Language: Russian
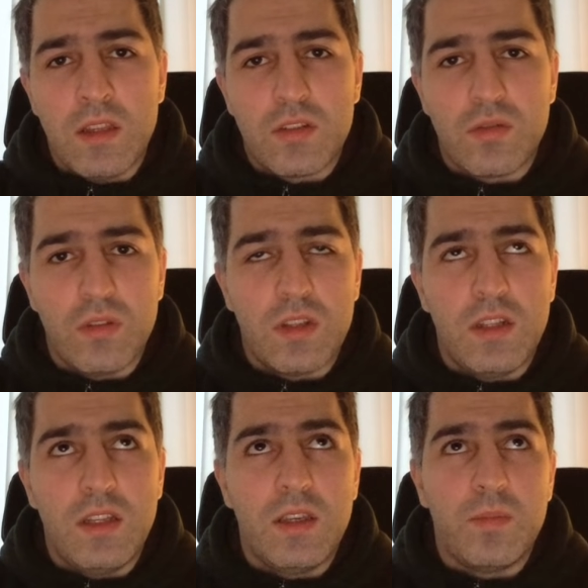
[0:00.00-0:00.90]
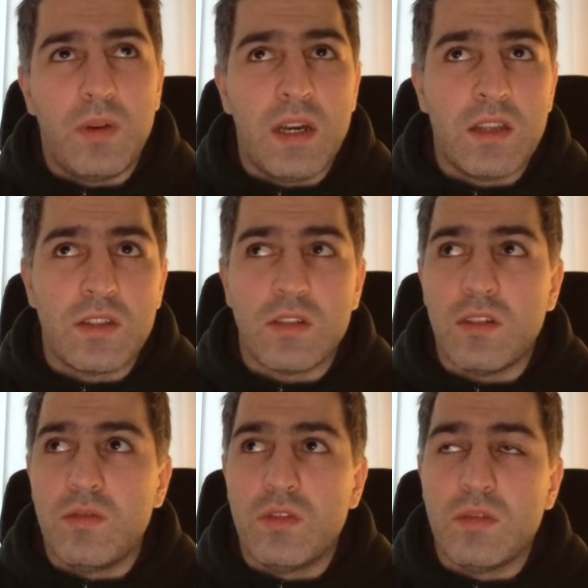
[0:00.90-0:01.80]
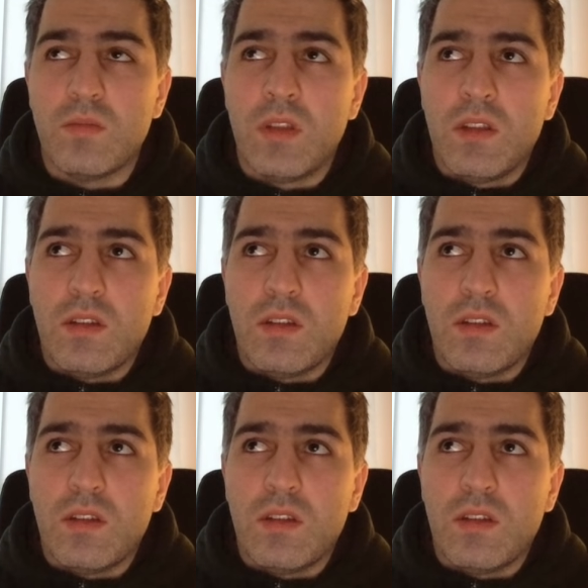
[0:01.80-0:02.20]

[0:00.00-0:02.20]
стоит ли париться людям